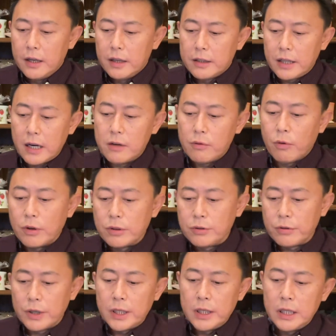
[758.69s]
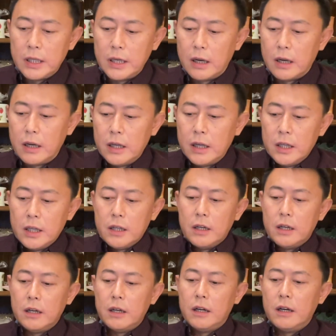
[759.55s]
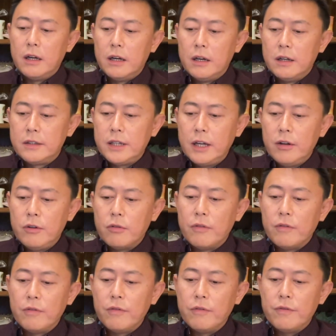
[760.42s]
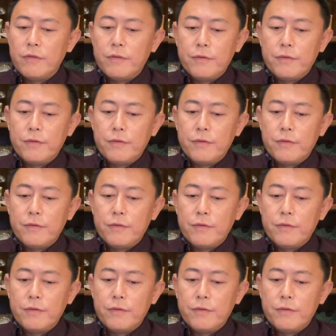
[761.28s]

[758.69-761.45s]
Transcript: 但是我觉得呢，呃这种